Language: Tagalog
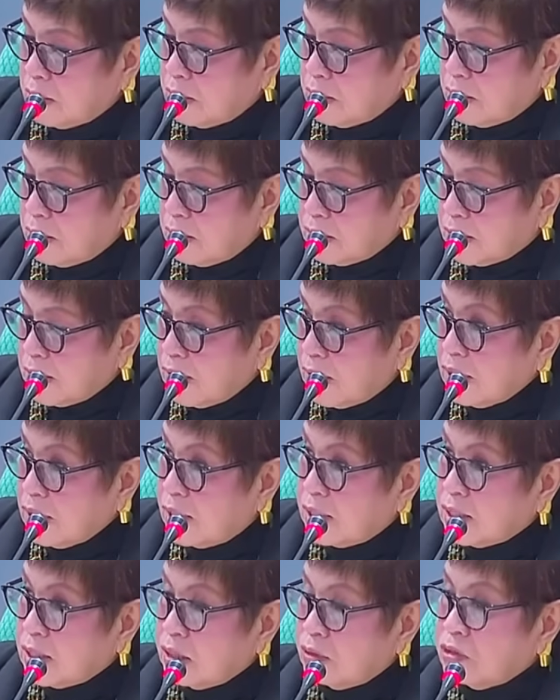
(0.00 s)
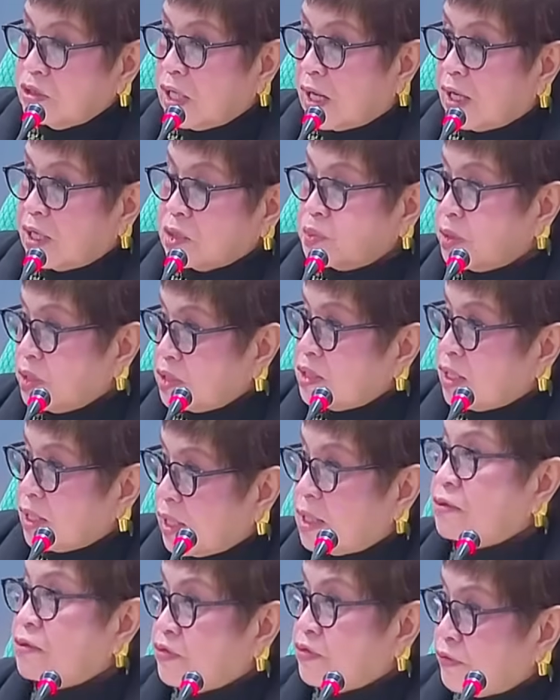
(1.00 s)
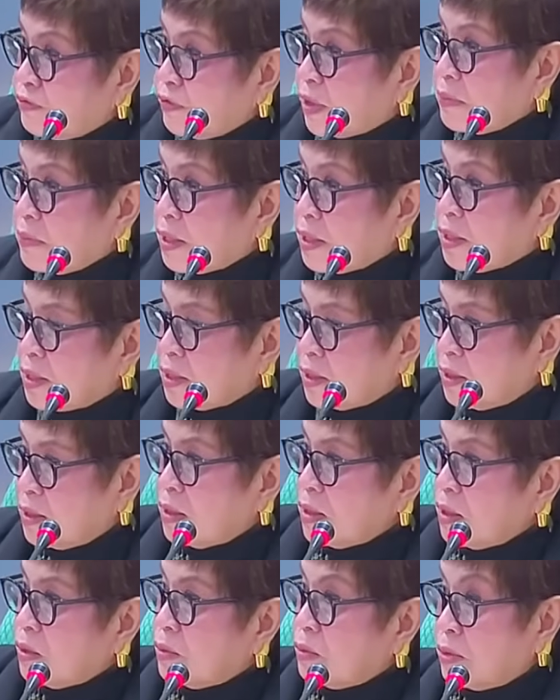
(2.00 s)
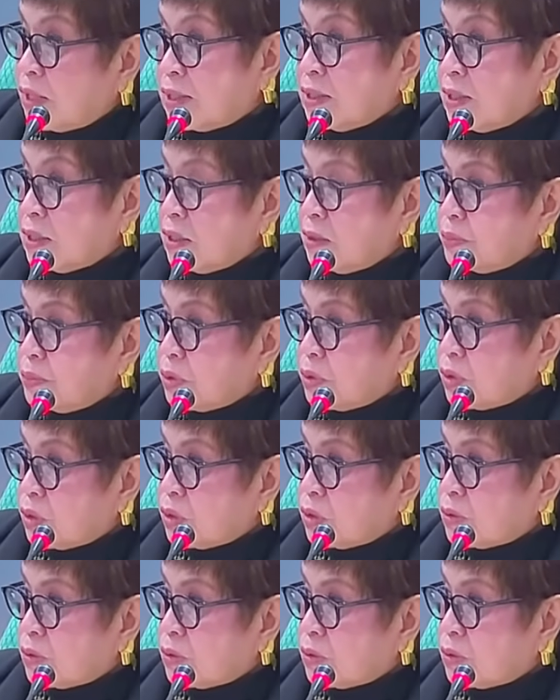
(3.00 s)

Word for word: tinanggal na yung the husband is the head of the family wala na rin po yon.